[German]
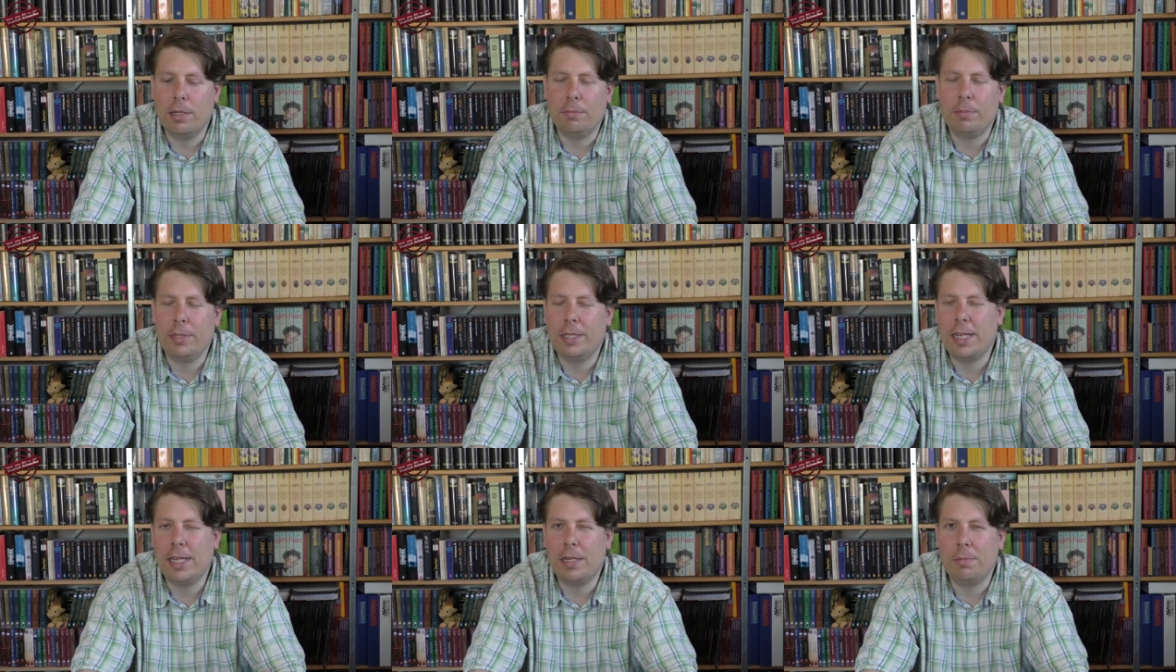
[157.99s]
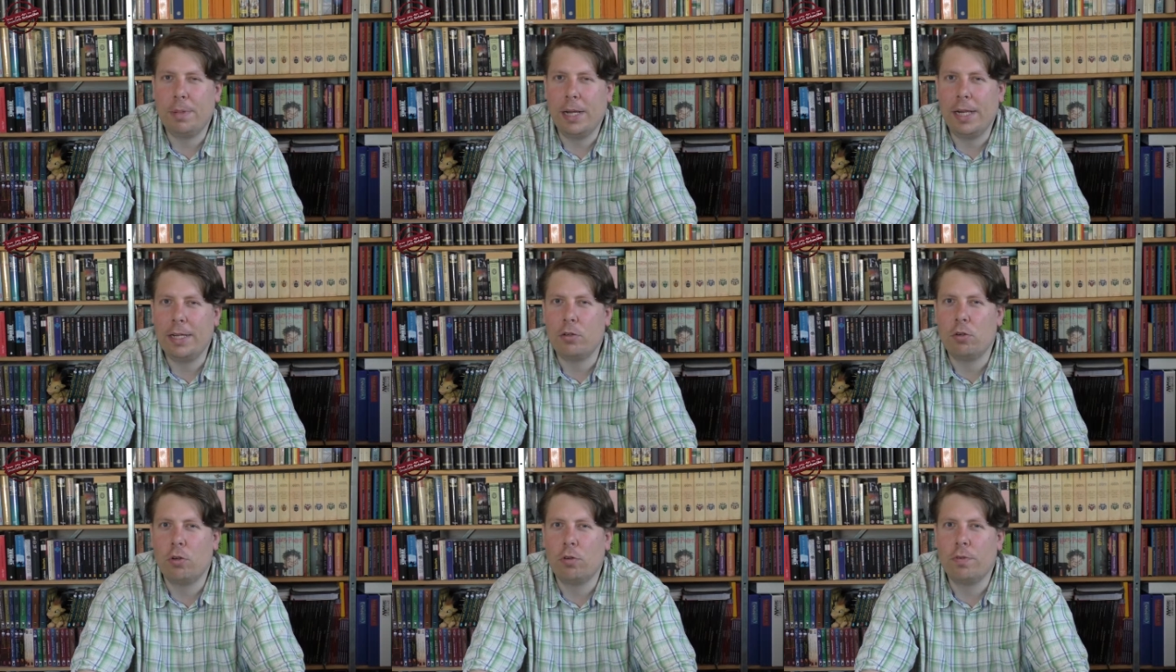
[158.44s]
äh, Michael
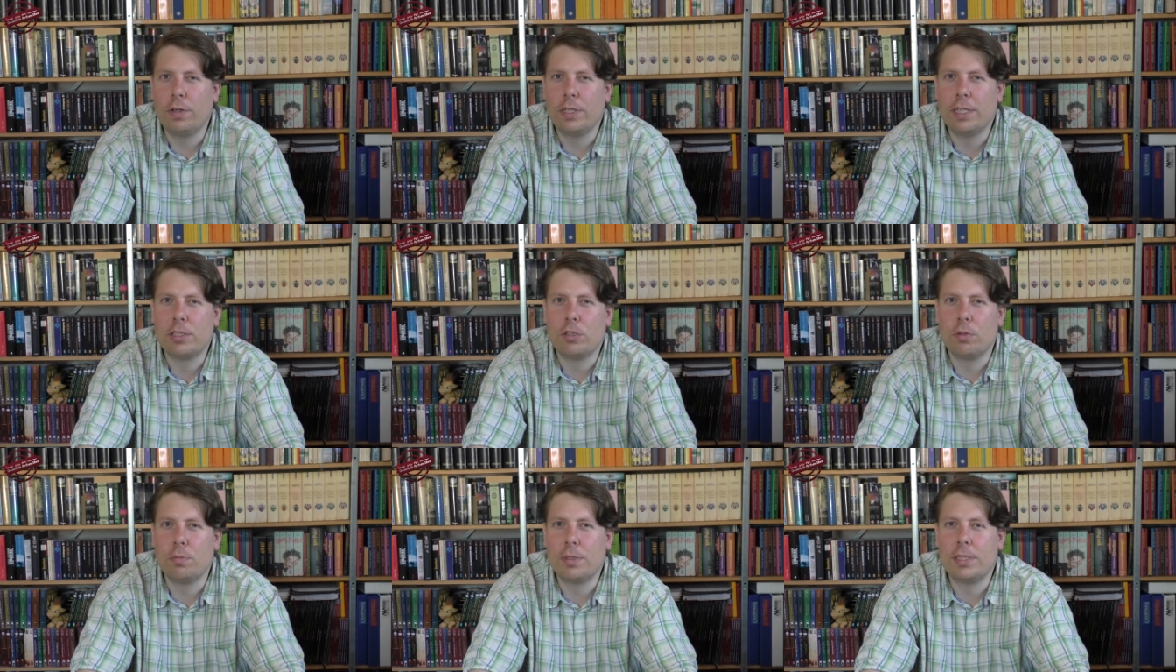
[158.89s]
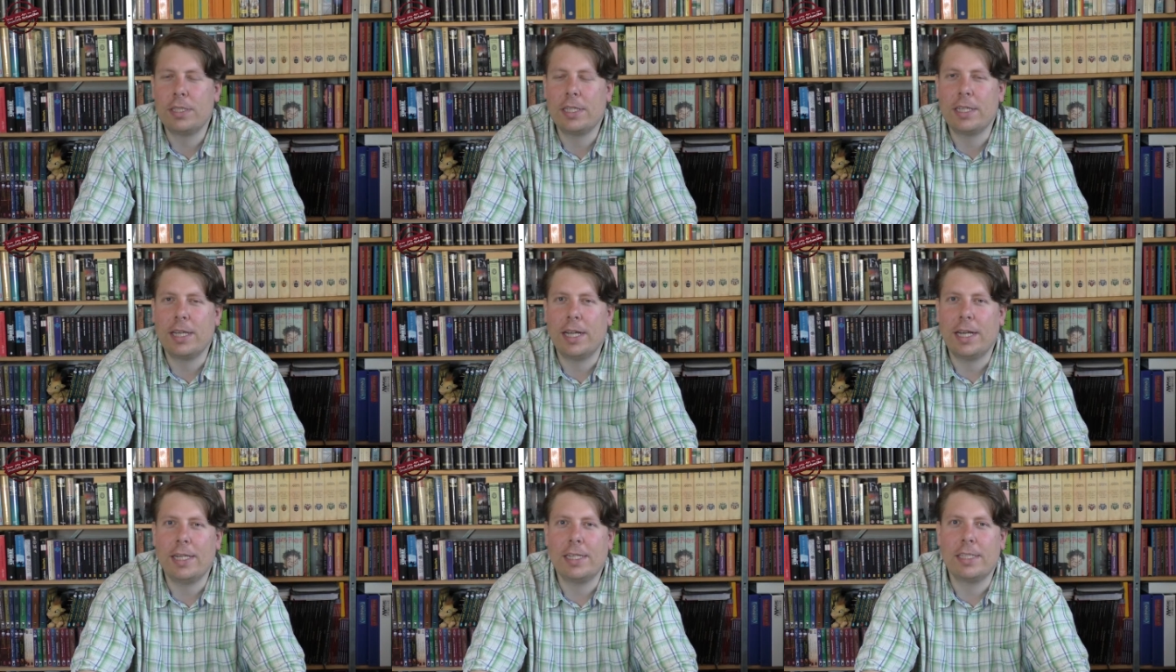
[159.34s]
Peinkofer das so ein
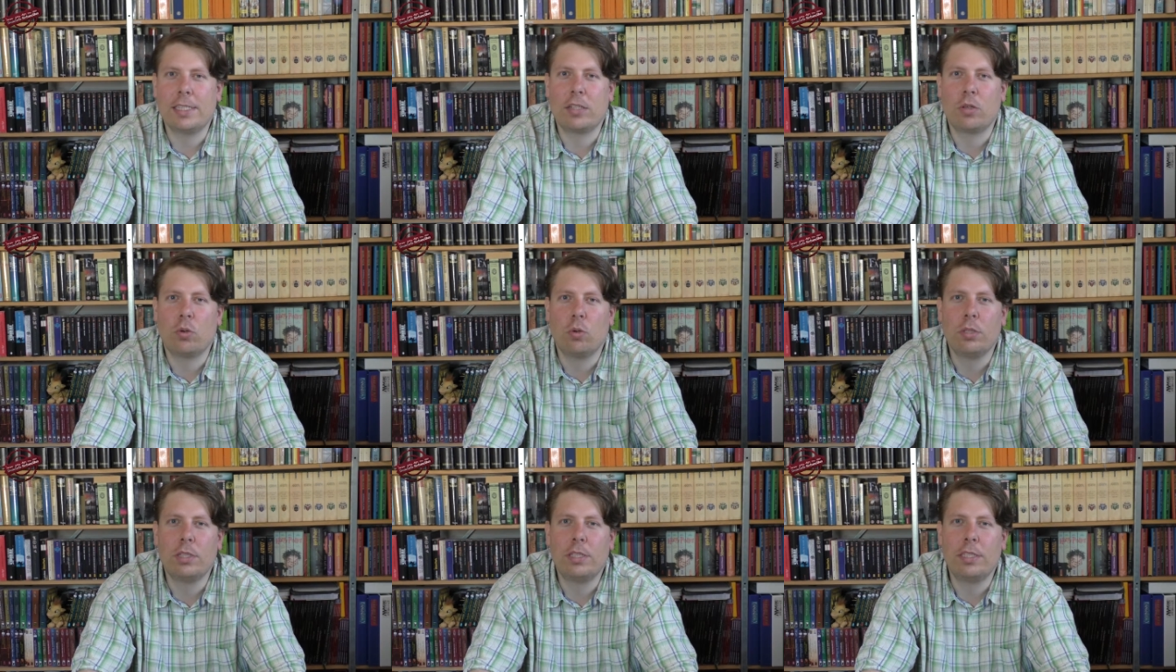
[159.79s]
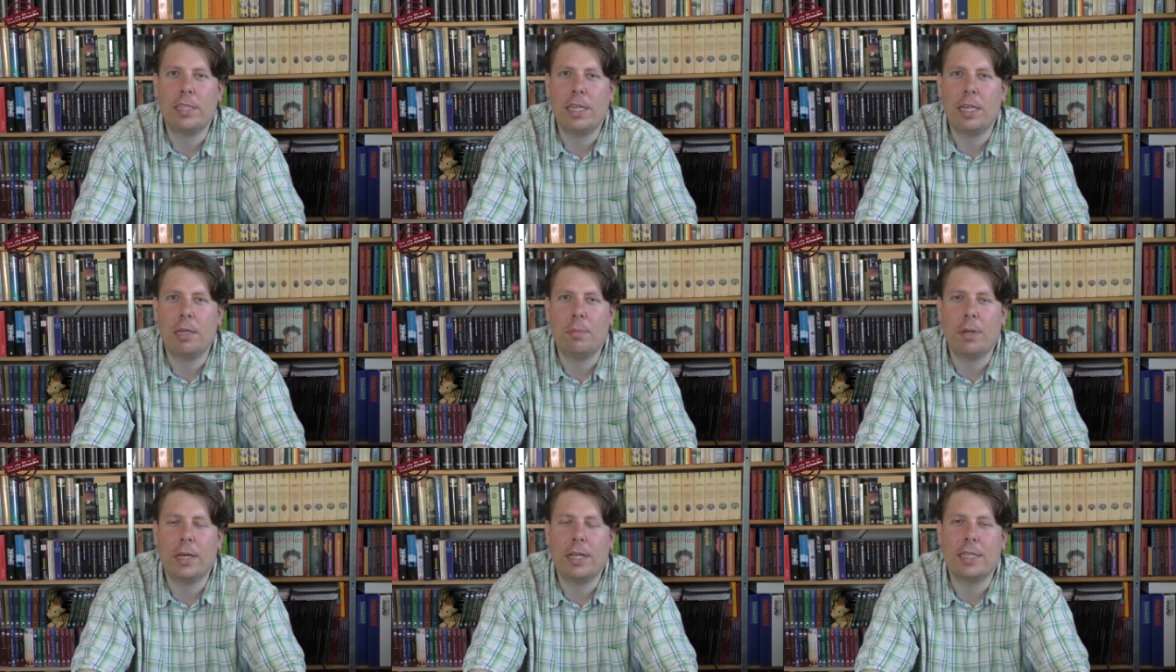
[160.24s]
bisschen als
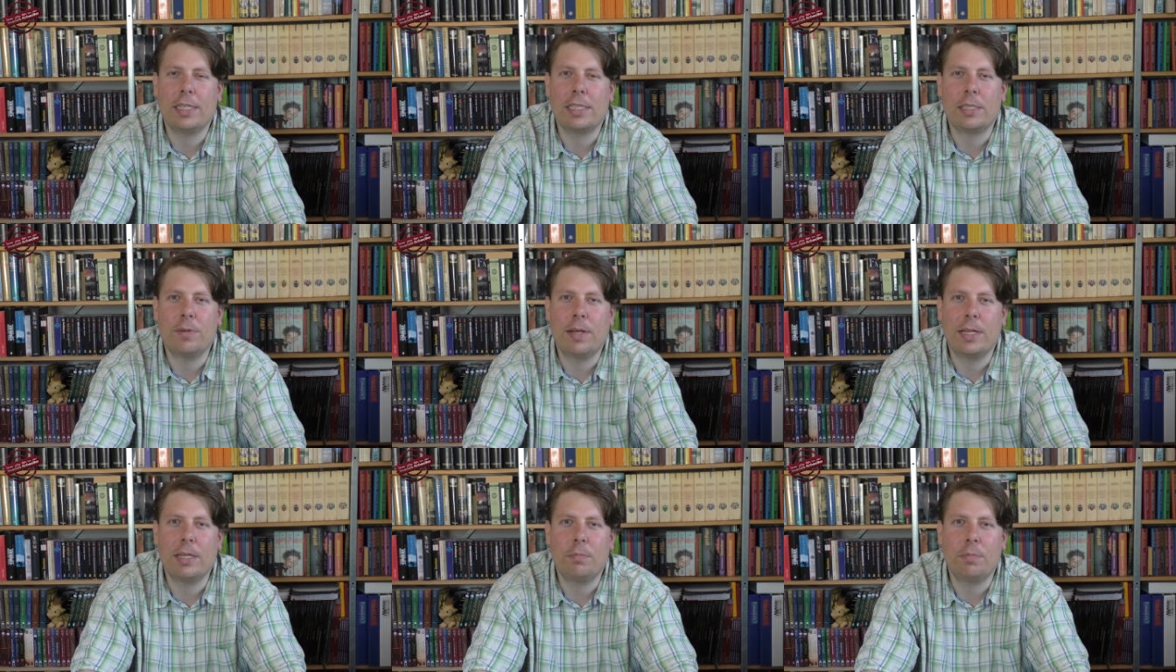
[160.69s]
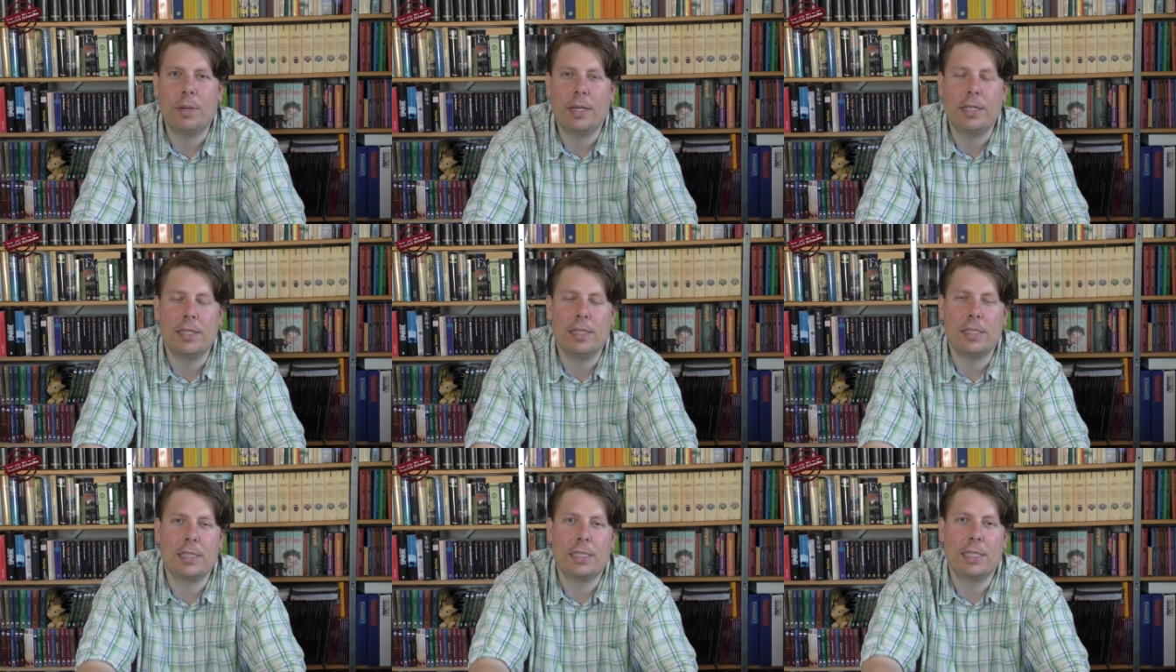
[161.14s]
Grundthema des zweiten
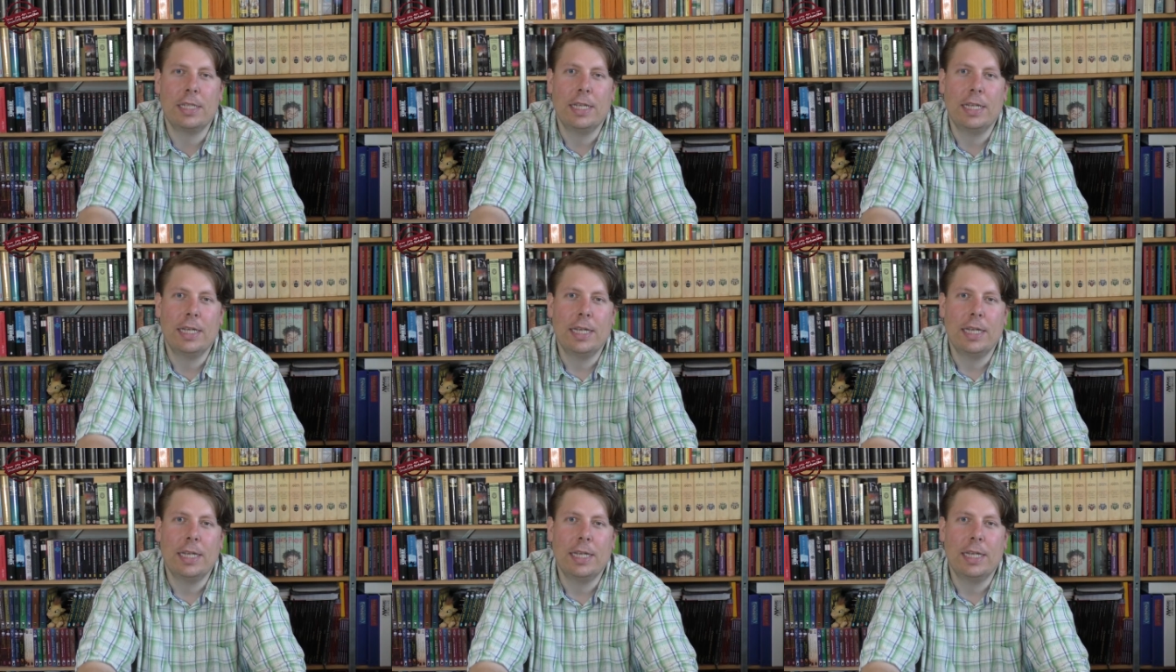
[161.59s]
Bandes